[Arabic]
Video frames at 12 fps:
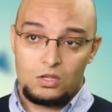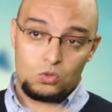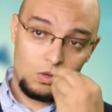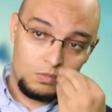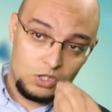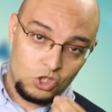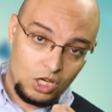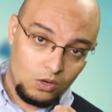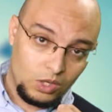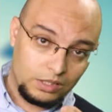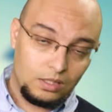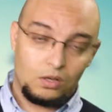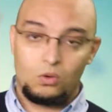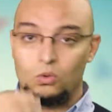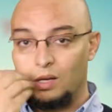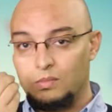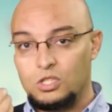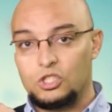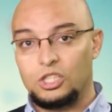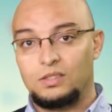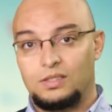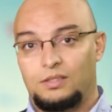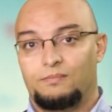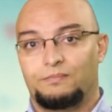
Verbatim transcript: سواء من جهه واحده ولا من جهتين